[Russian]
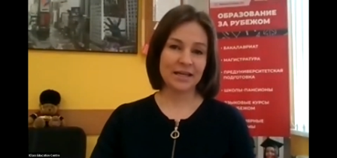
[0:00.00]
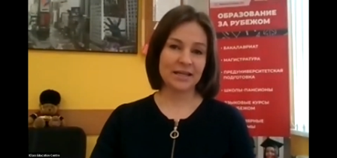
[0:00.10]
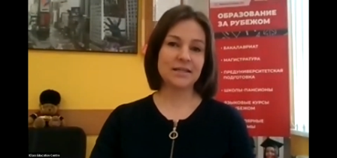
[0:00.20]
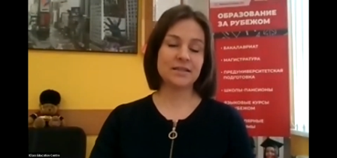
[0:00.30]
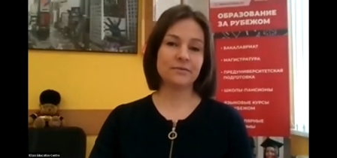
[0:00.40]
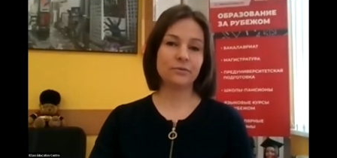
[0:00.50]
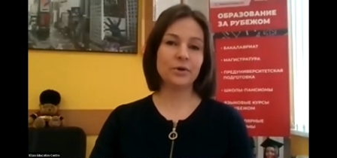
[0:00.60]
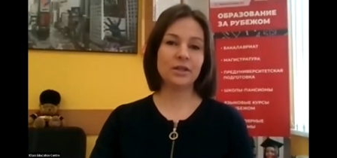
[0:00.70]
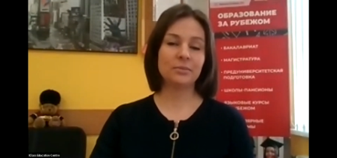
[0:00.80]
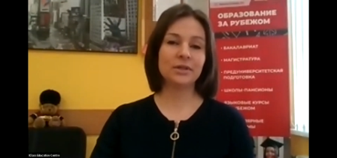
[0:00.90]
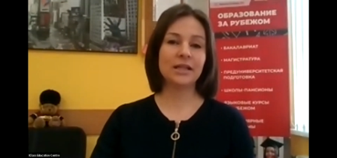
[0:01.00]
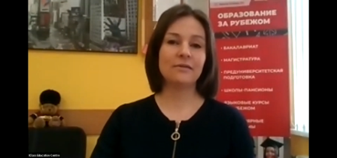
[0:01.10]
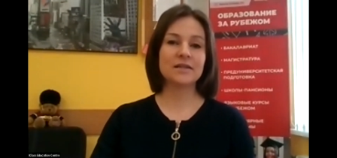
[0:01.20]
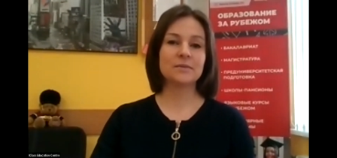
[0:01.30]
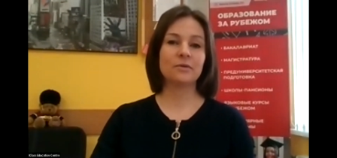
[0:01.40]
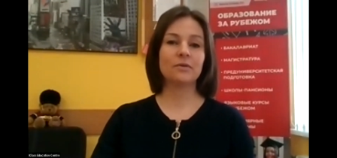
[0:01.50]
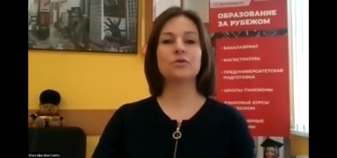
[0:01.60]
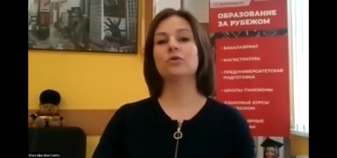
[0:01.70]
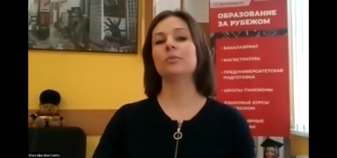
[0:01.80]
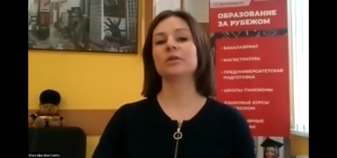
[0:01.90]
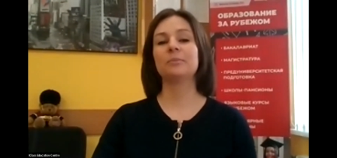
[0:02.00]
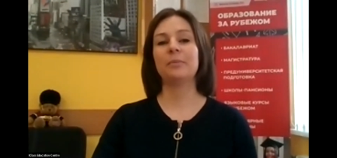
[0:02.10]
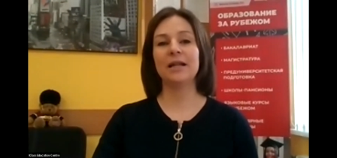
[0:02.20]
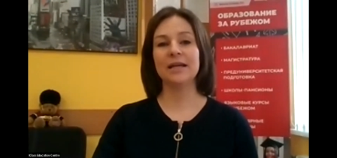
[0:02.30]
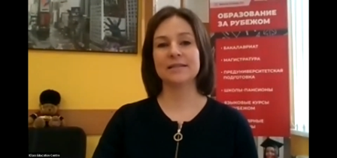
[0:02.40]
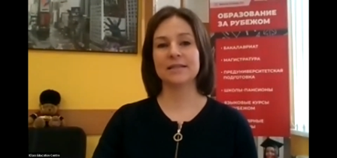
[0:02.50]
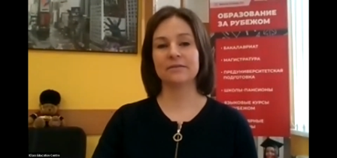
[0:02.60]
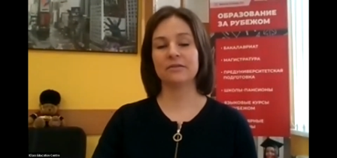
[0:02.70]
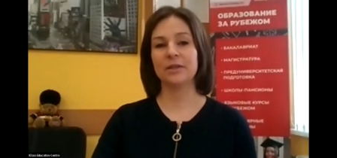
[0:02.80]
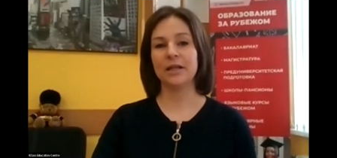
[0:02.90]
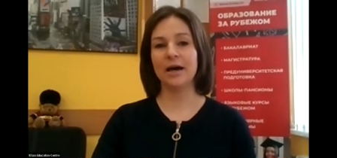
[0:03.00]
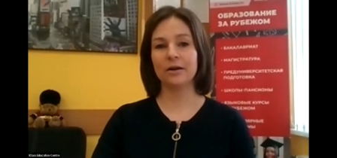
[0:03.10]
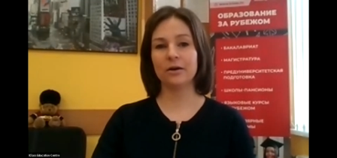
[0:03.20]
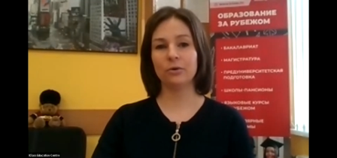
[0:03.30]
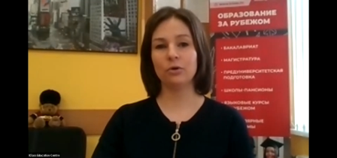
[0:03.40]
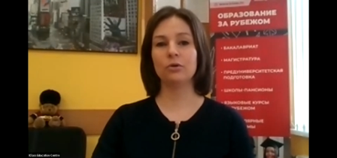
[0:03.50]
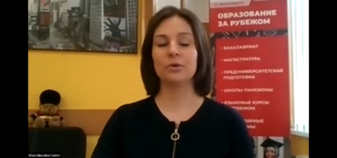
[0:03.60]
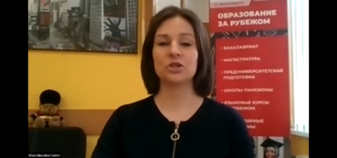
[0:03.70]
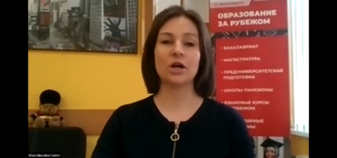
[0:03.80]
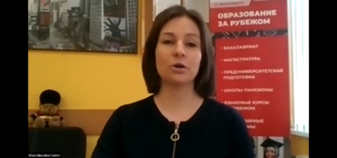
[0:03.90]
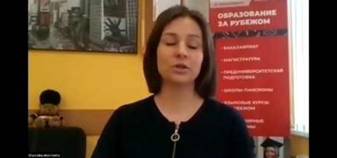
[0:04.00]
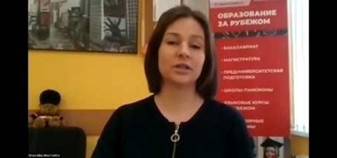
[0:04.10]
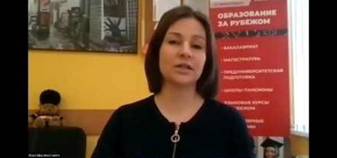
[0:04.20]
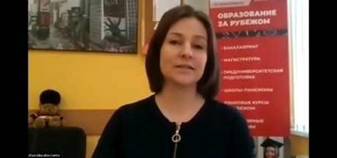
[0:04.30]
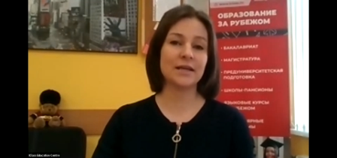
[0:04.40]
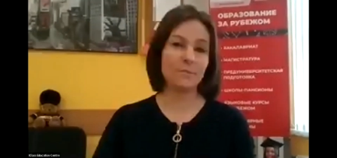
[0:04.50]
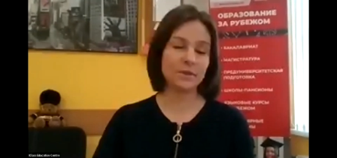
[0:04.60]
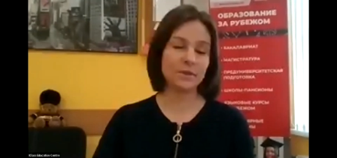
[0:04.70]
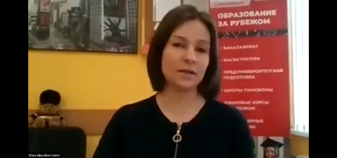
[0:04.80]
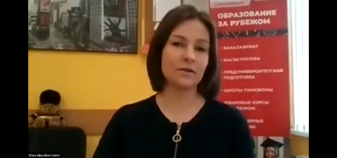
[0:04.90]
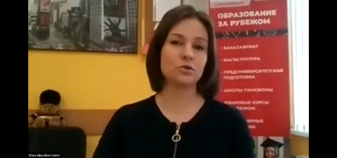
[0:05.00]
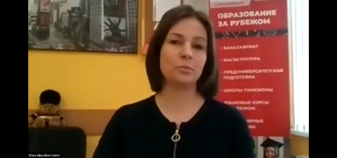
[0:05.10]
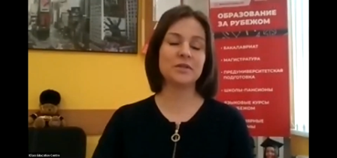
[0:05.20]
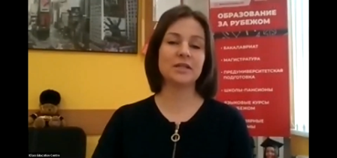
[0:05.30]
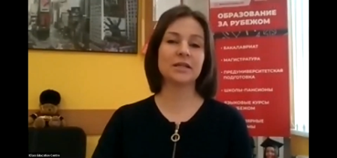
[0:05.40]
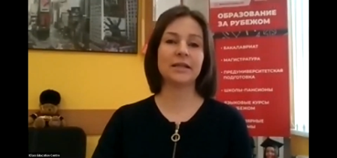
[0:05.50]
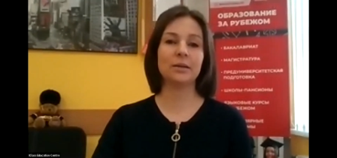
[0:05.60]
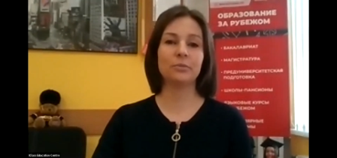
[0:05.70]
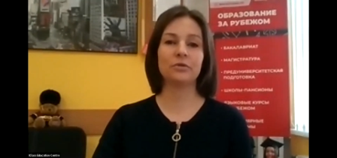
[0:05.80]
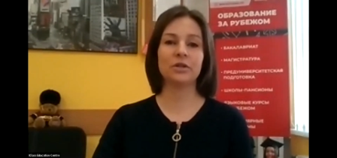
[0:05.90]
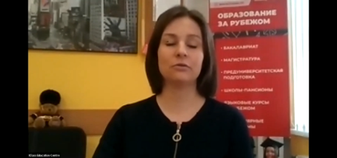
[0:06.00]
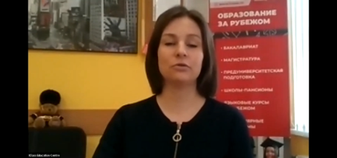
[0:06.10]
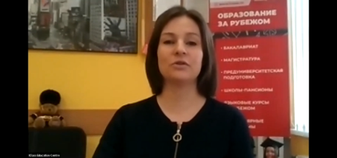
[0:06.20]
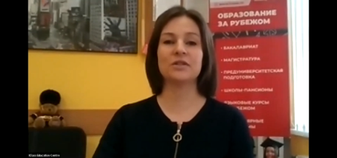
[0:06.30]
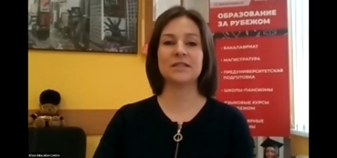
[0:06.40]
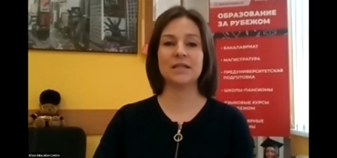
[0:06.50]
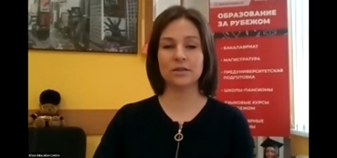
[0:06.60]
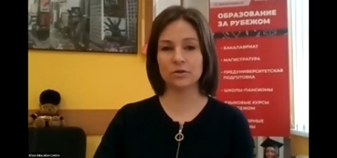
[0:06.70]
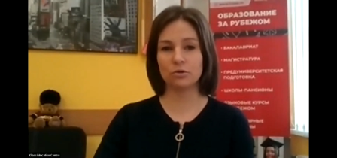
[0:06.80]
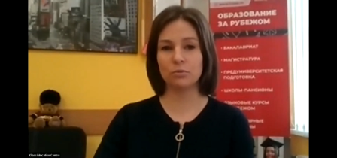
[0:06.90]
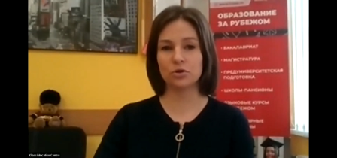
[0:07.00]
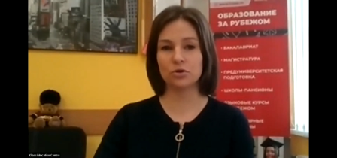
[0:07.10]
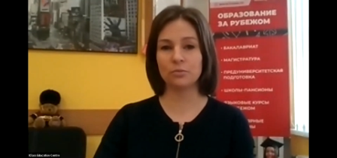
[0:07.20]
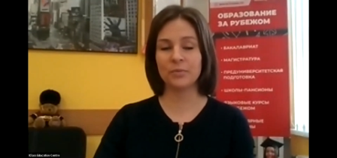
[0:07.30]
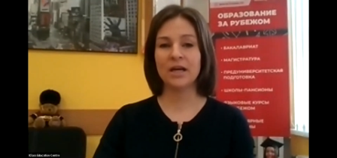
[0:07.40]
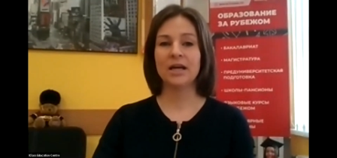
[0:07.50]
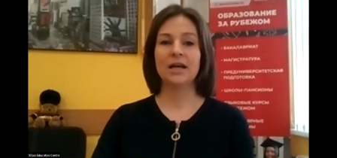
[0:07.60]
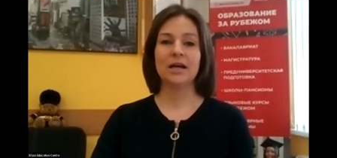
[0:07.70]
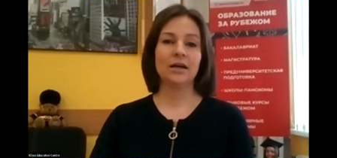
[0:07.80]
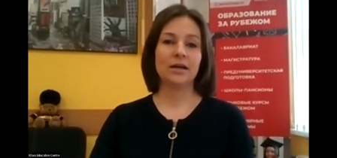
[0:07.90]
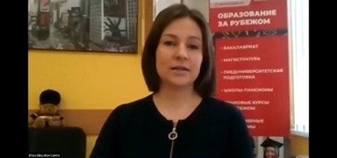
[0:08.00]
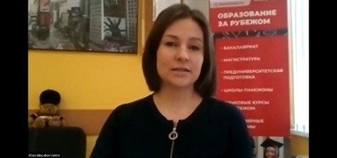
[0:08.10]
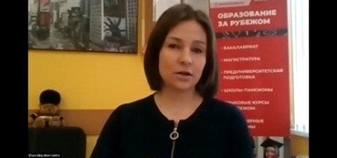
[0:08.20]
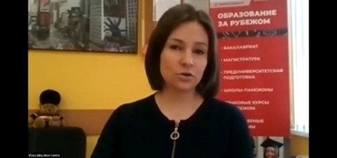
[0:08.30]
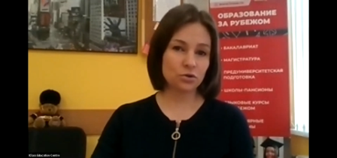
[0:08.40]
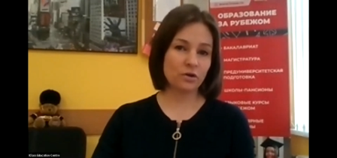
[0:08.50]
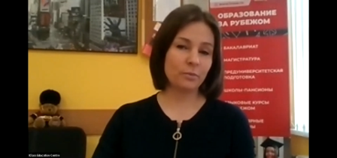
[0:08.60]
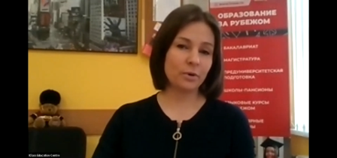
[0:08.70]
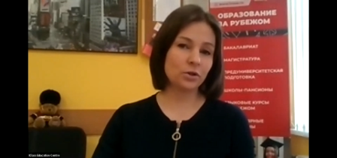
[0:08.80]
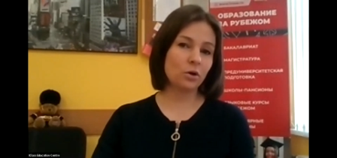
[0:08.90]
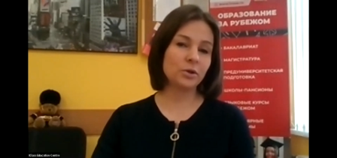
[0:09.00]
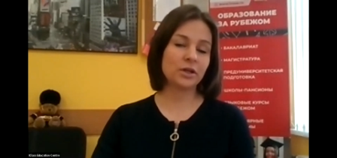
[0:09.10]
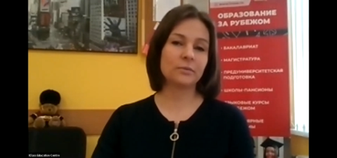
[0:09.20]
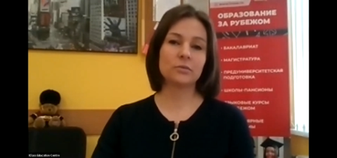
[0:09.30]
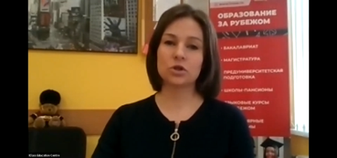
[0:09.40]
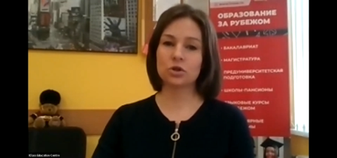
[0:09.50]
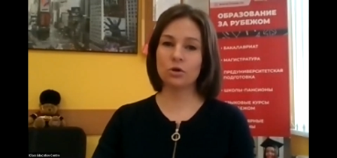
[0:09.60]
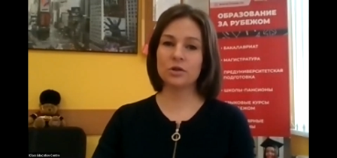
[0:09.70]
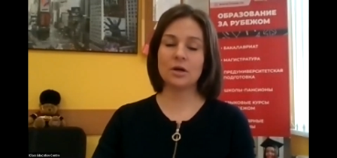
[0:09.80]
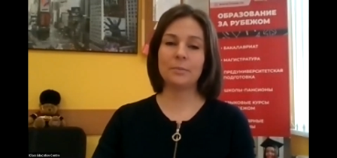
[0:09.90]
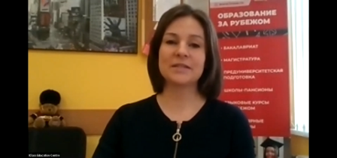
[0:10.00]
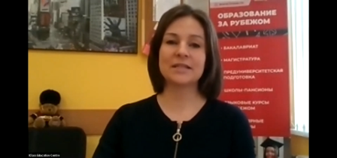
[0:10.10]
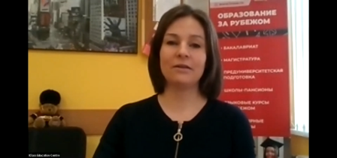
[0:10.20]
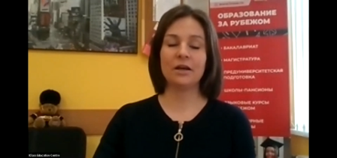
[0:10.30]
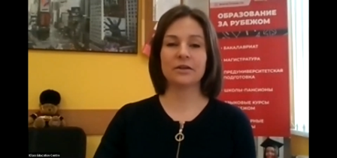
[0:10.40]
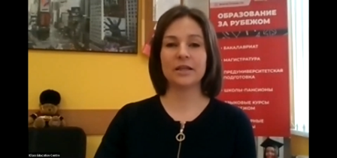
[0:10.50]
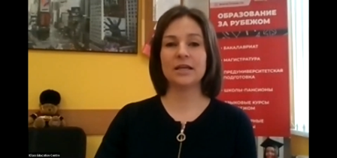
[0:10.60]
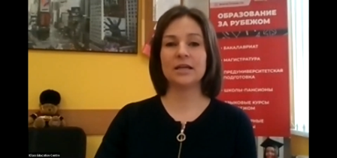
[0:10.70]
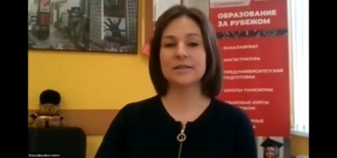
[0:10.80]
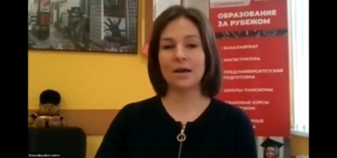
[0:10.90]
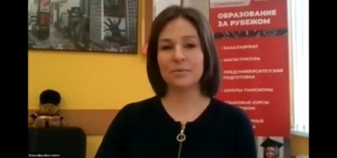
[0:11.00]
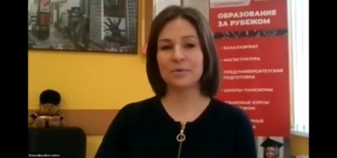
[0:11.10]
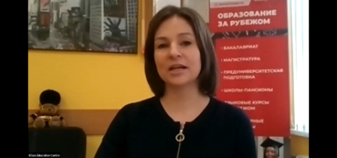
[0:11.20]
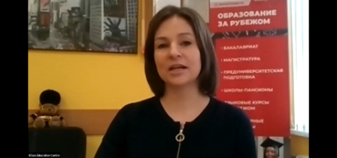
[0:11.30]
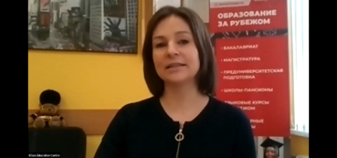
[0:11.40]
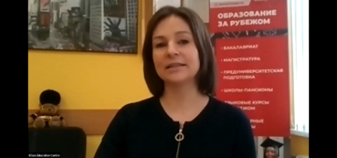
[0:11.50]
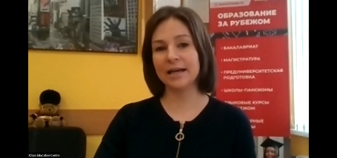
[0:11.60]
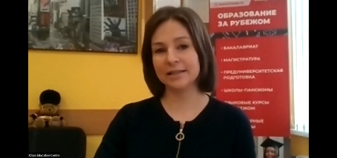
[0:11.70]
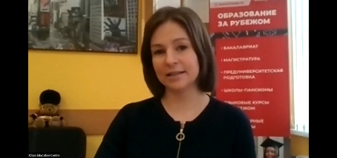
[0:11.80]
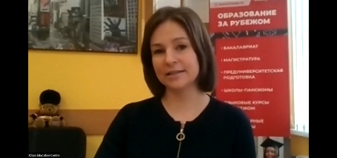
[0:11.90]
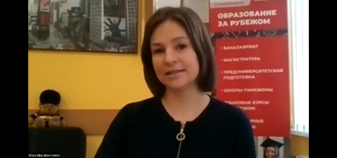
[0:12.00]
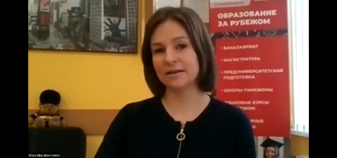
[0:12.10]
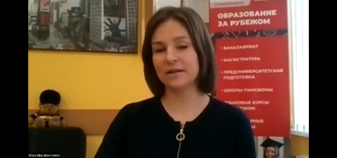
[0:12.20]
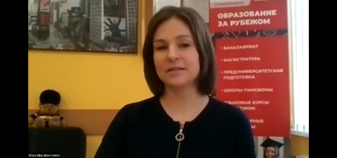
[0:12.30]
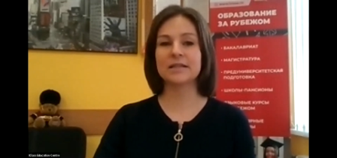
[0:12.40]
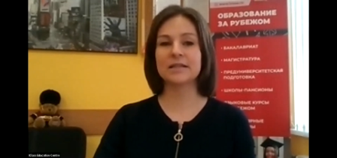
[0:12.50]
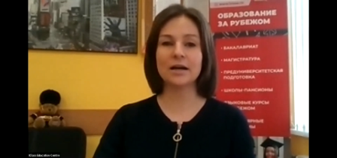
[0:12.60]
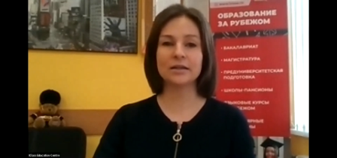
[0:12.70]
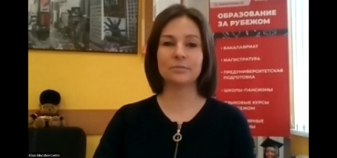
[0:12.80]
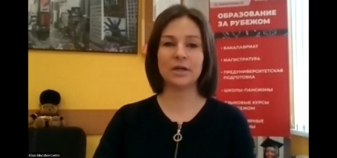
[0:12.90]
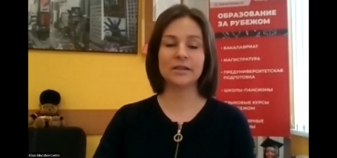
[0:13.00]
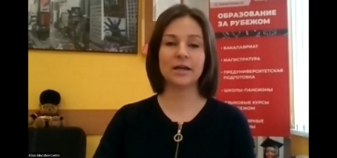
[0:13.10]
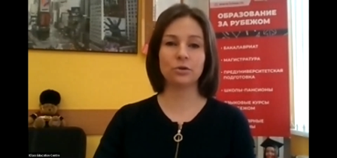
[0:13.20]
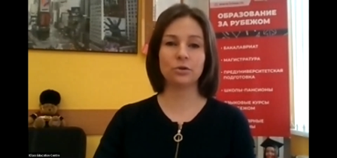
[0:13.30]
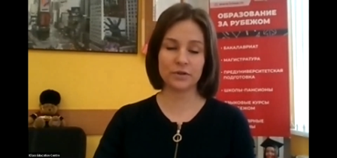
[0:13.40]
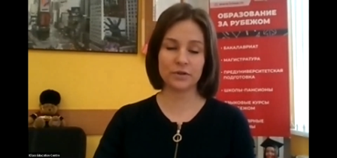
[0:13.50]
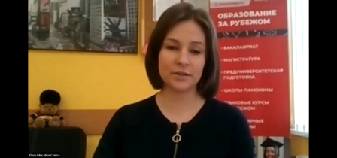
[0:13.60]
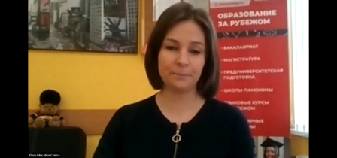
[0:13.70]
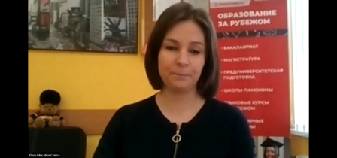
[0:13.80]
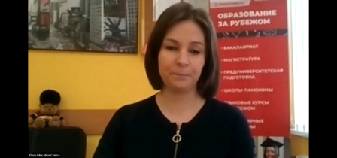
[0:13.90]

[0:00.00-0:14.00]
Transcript: и сегодня мы для вас проведем этот полезный вебинар о международных экзаменах, о вступительных требованиях в за рубежом. Расскажу вам подробно, что из себя представляют какие экзамены, когда их надо сдавать и как к ним надо готовиться.